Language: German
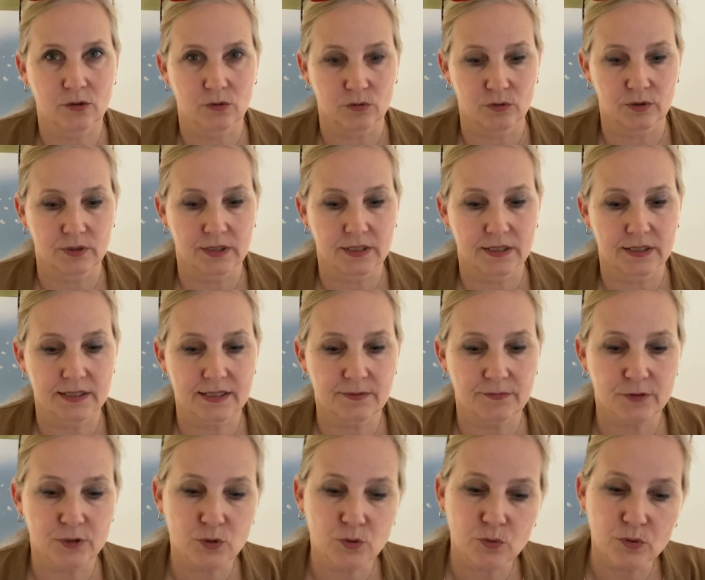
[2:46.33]
und sie
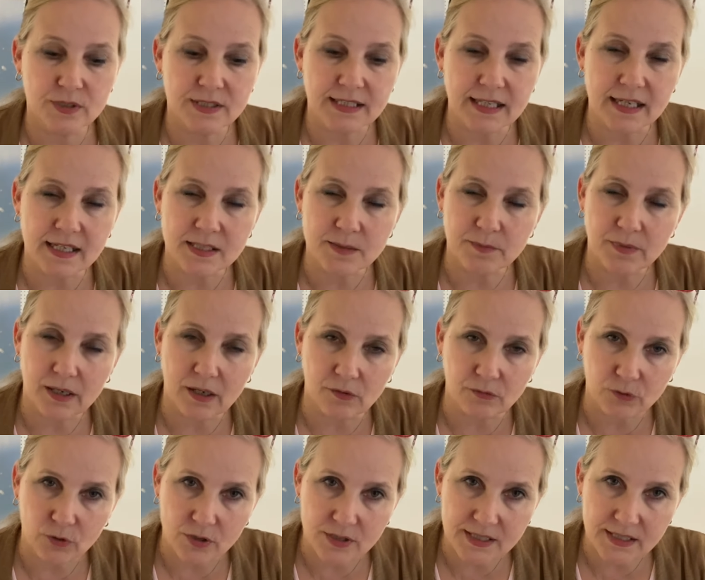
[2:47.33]
versuchen es erstmal
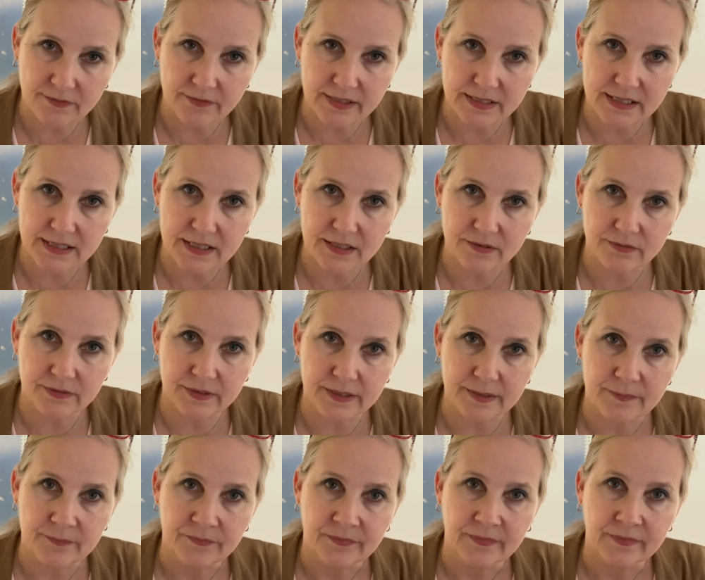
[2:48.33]
auf konservative